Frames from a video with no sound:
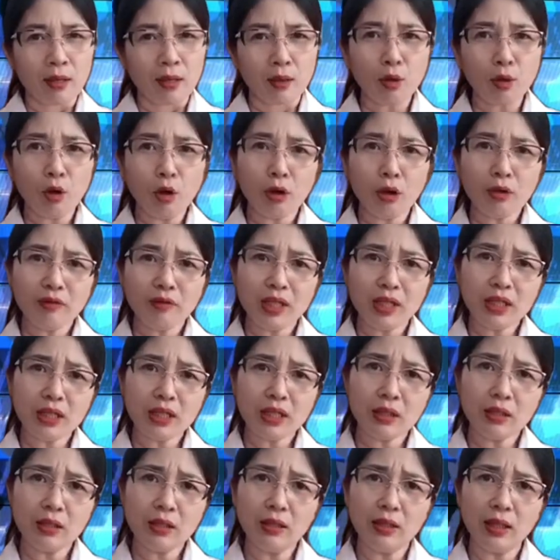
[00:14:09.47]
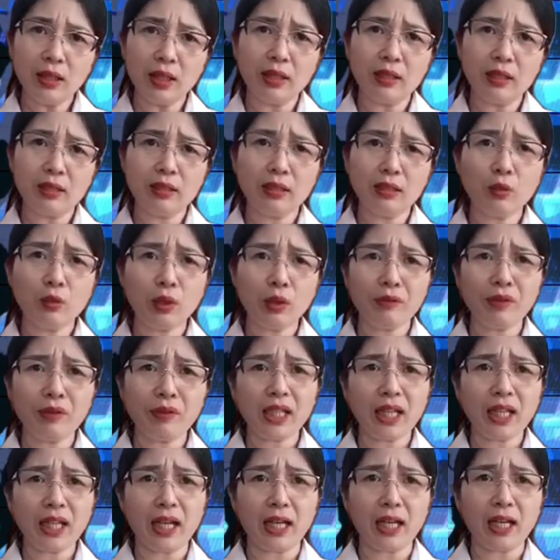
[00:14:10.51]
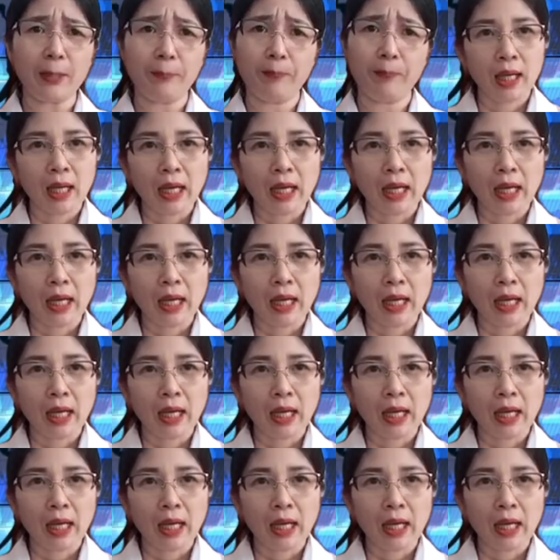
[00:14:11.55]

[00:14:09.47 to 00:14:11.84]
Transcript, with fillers: Đối với những người như Nguyễn Văn Khải,